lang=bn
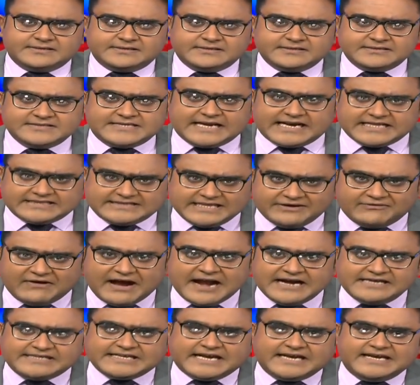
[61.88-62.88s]
যারা
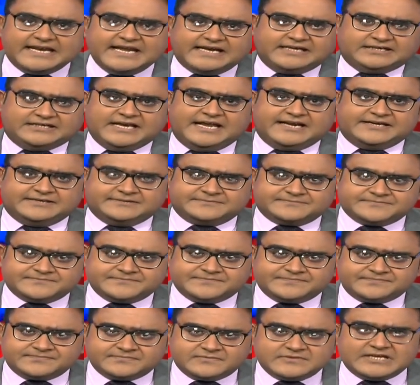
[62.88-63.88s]
দেওয়ালটা লিখলেন
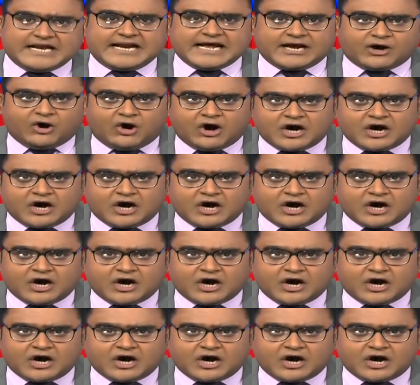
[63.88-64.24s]
যারা